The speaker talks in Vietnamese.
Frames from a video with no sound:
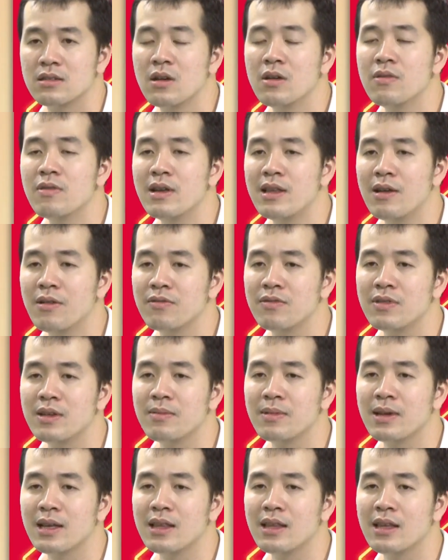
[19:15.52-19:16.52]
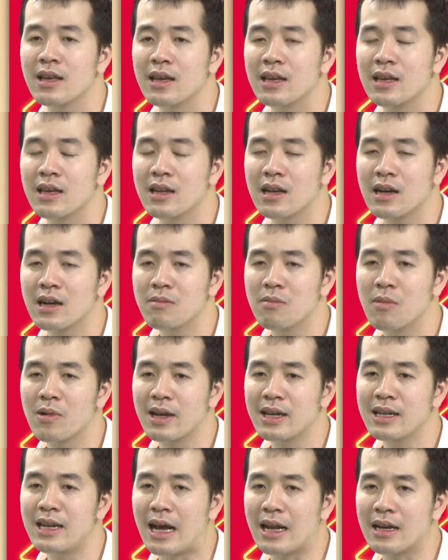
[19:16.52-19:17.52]
Đối với dòng phim kinh dị thì nó có
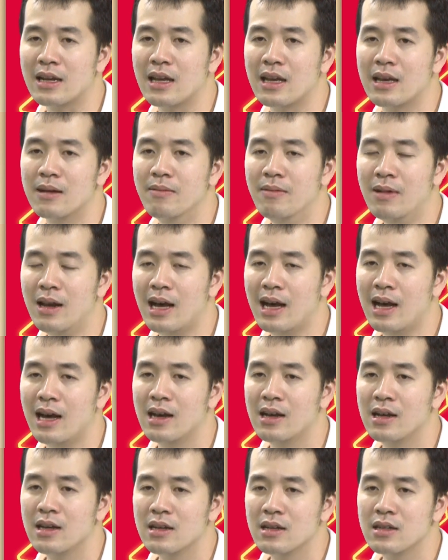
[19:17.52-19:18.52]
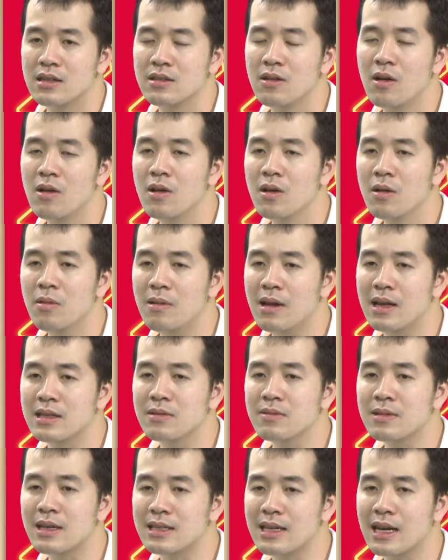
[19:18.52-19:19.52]
một cái đặc điểm là đôi lúc là
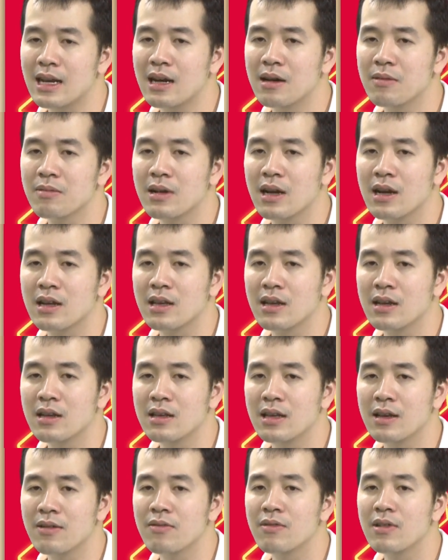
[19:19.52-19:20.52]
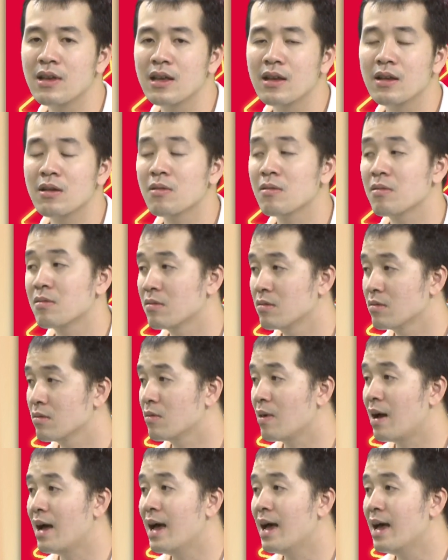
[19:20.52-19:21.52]
chúng ta sẽ không cần những diễn viên
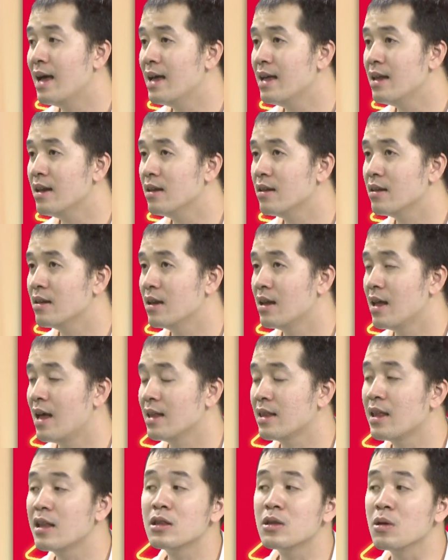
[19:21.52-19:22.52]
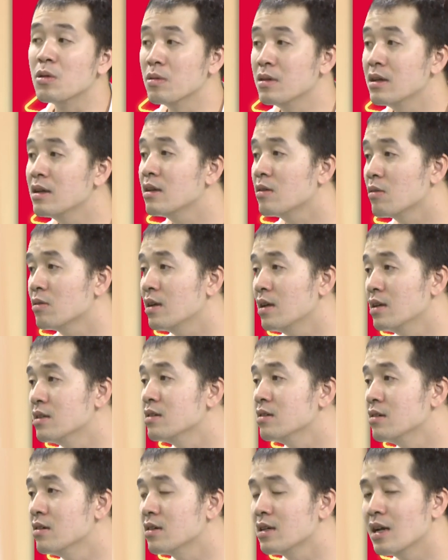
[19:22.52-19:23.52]
quá là tên tuổi của thị
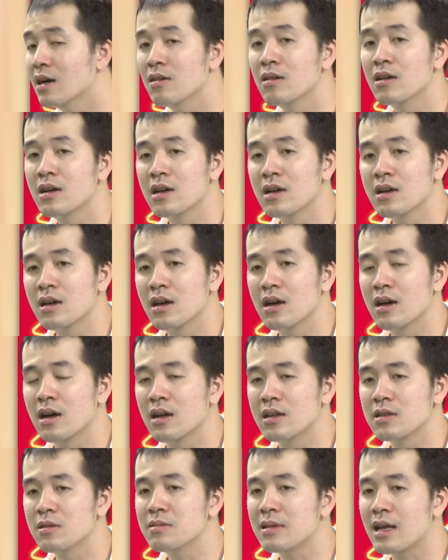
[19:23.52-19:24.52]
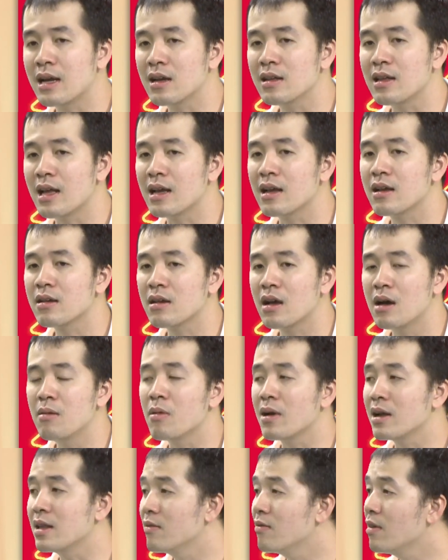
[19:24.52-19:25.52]
trường đâu. À, chúng ta có thể
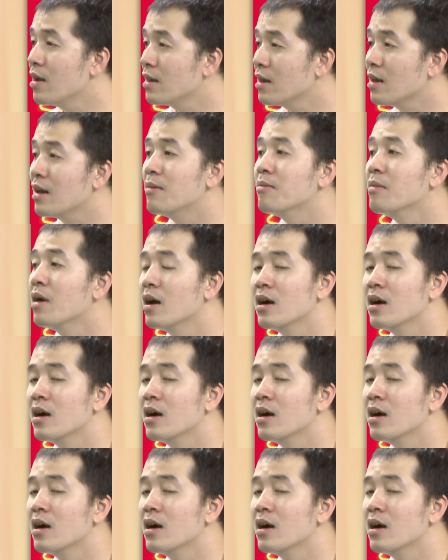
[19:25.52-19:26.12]
có một cái diễn viên rất là